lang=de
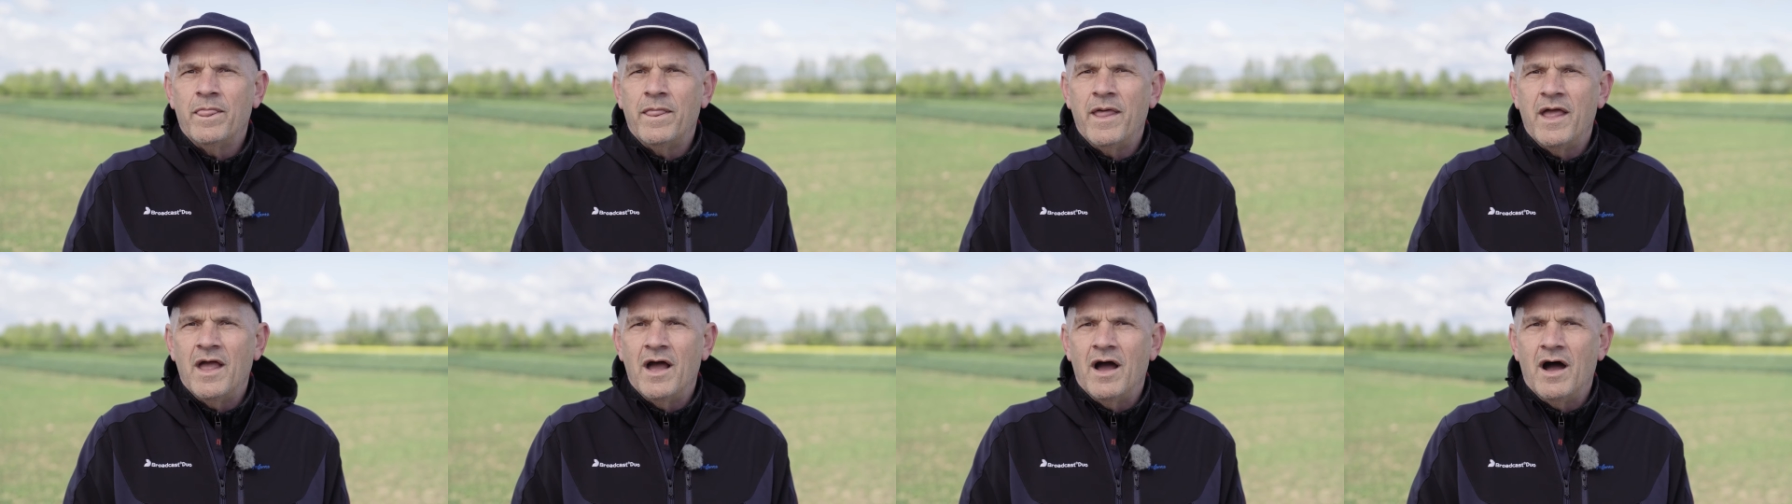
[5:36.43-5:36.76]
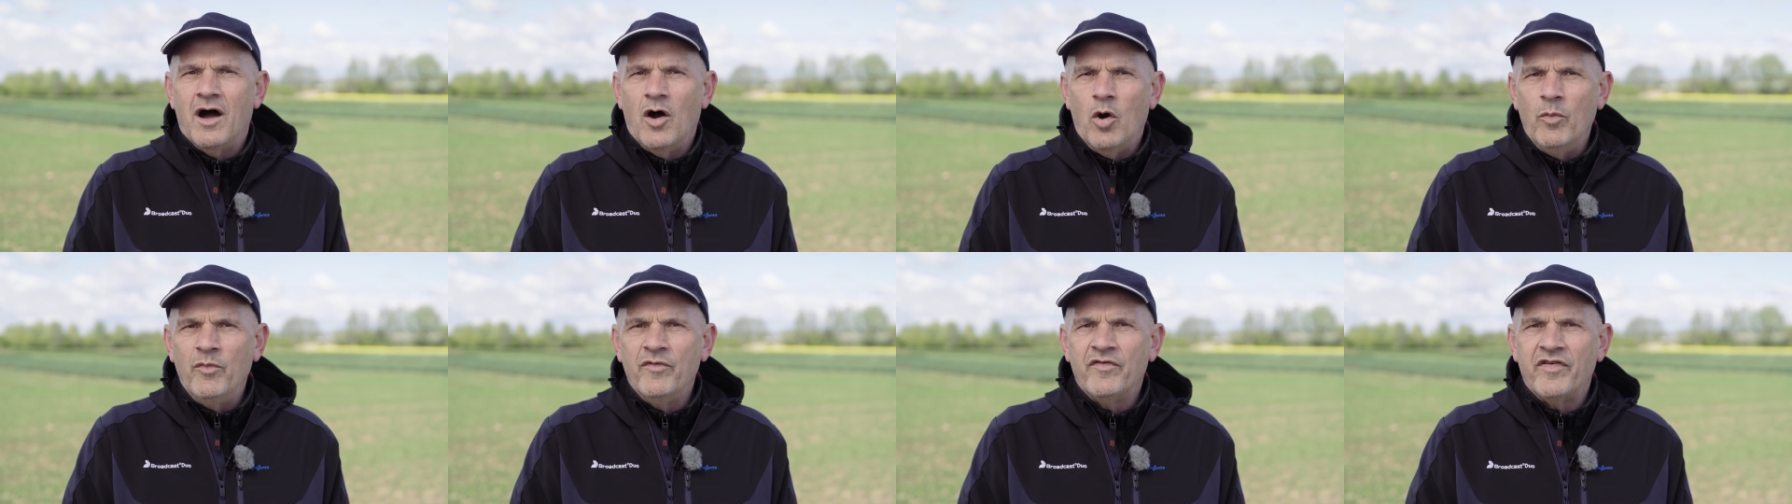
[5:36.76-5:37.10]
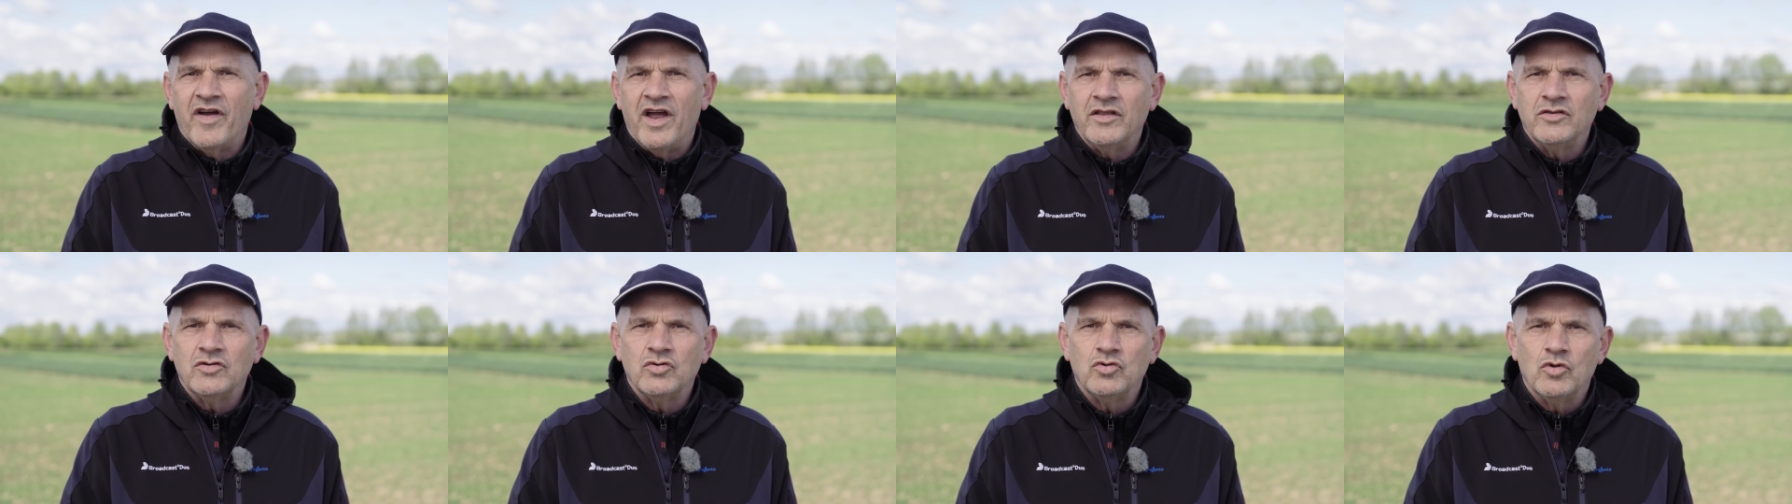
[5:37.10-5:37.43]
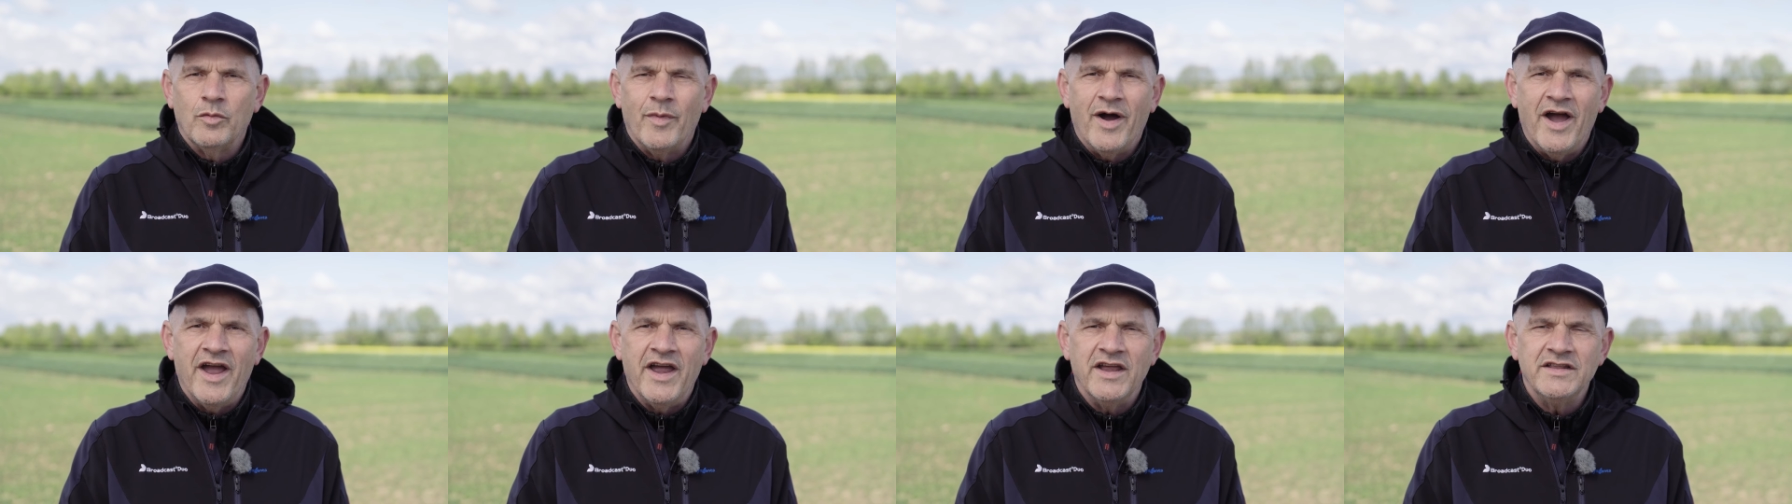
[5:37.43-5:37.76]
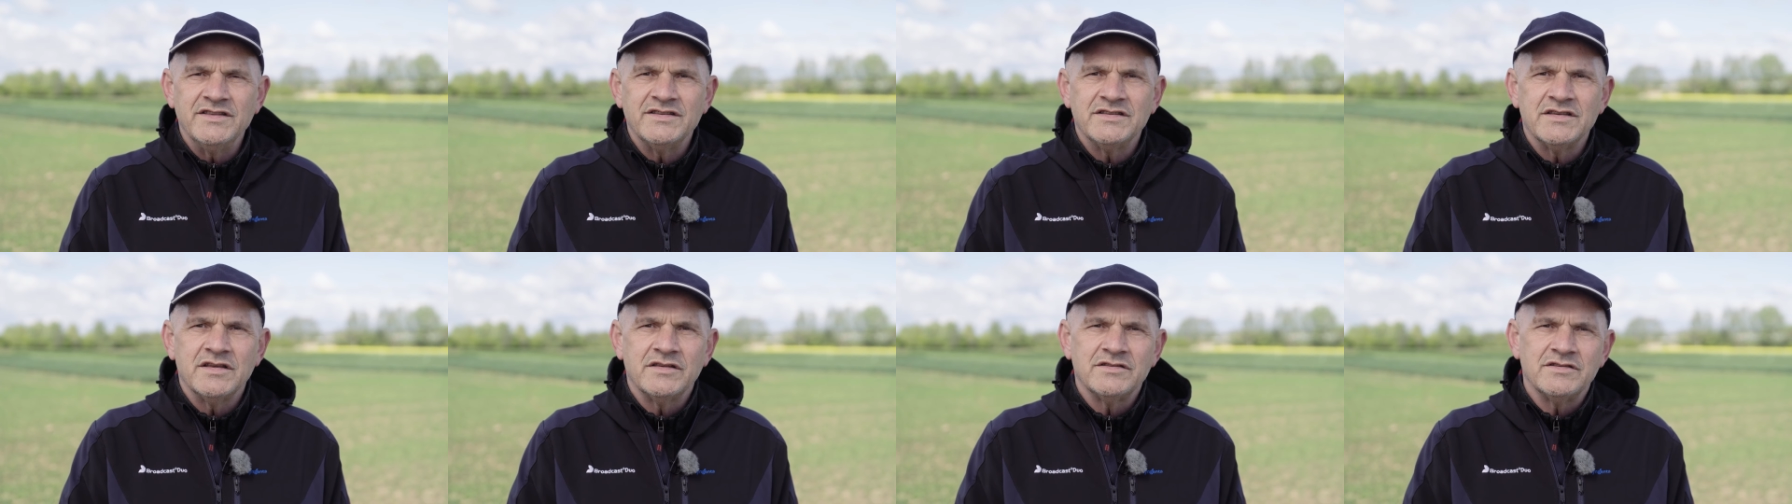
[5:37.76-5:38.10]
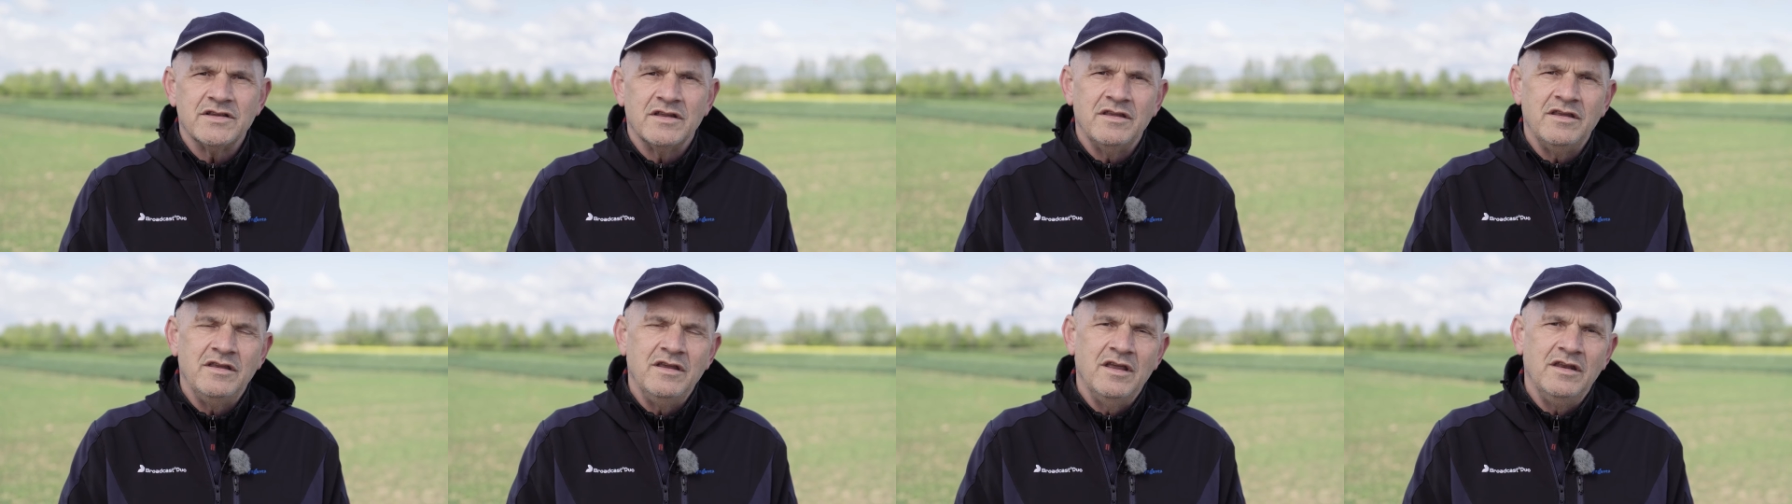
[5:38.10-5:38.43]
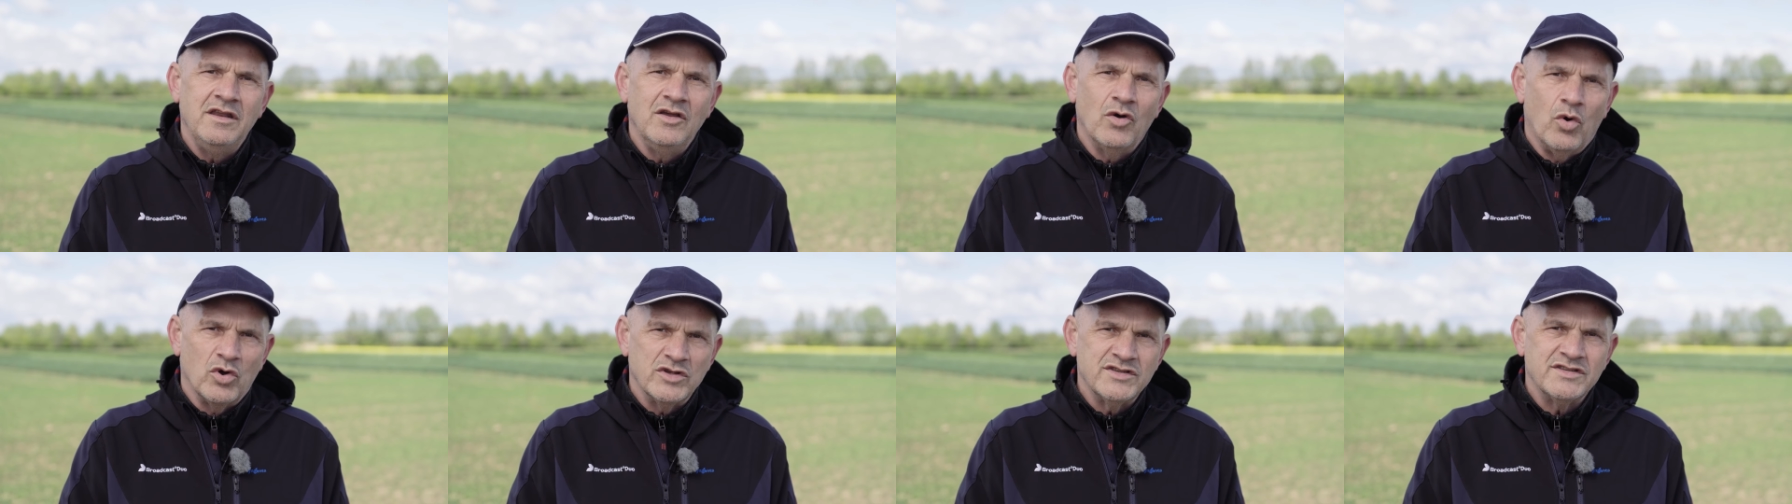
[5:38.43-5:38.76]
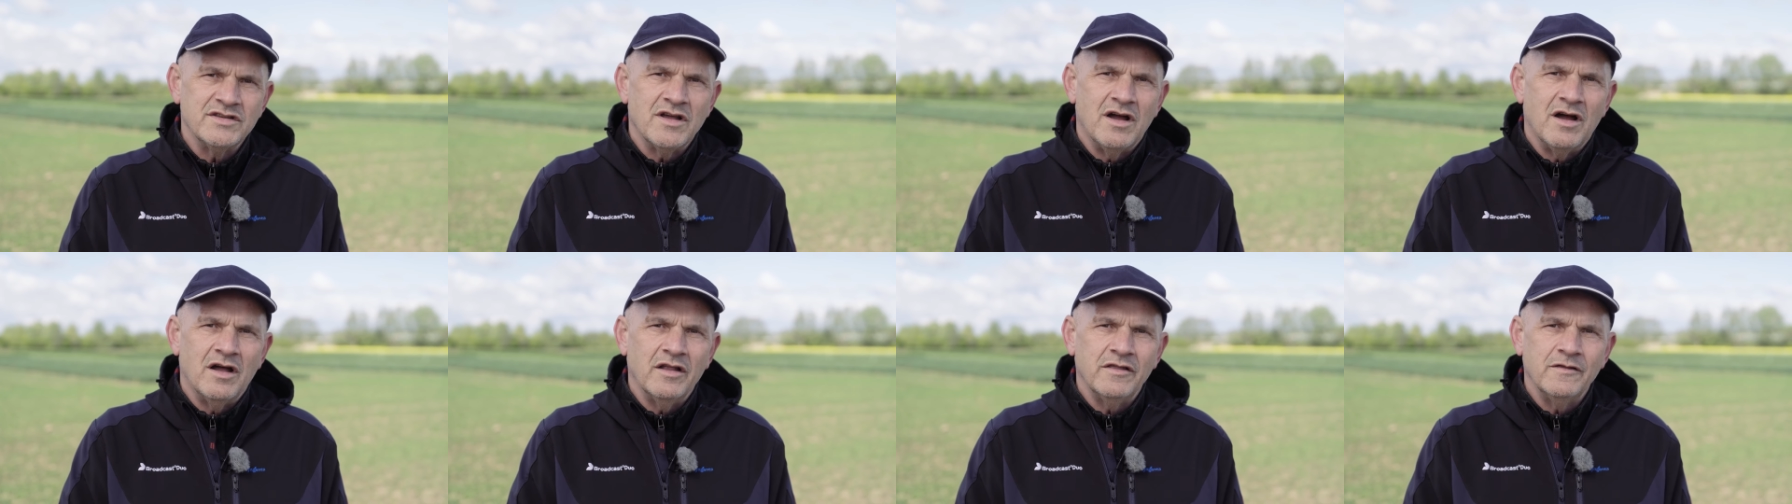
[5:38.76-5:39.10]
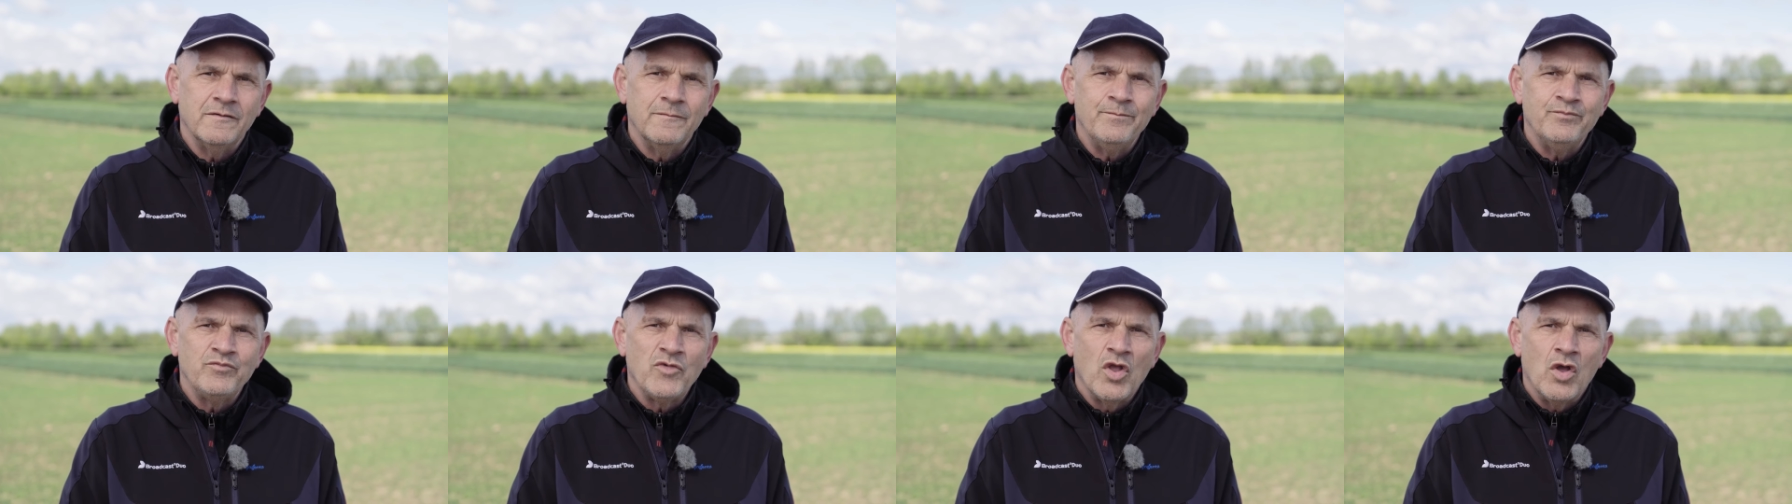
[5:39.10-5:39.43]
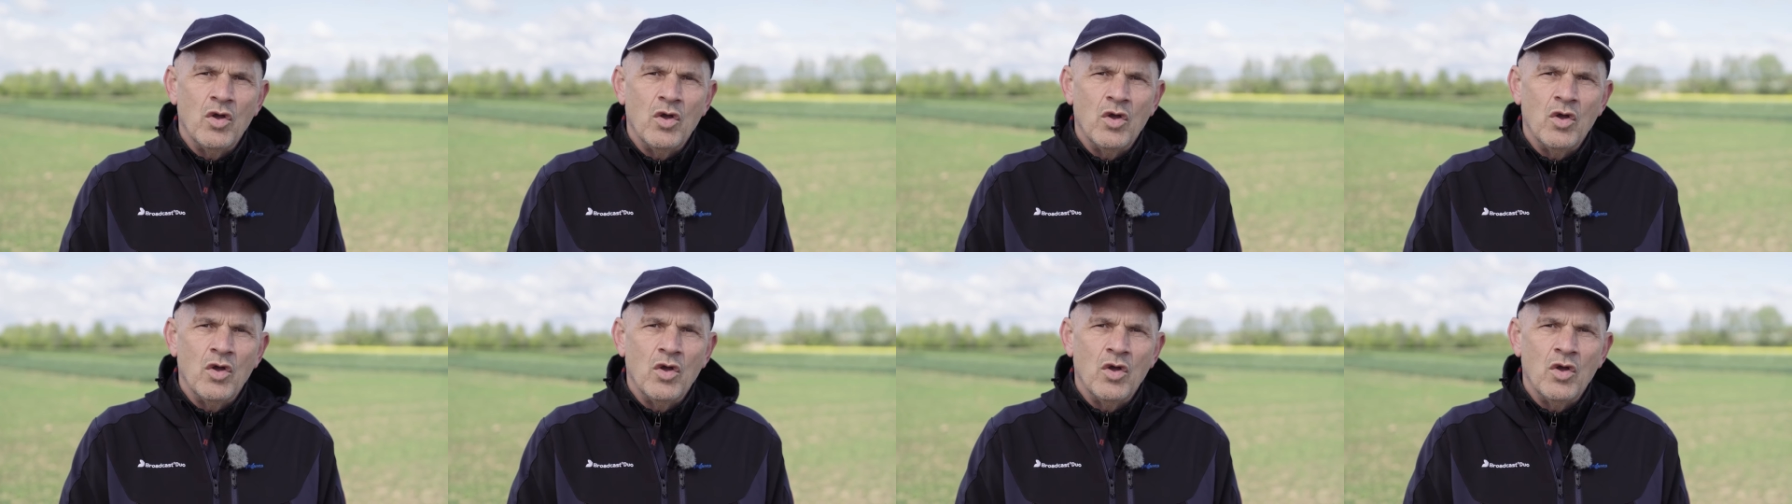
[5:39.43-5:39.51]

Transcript: Der Hauptfeind Nummer 1 sind hier die Rostarten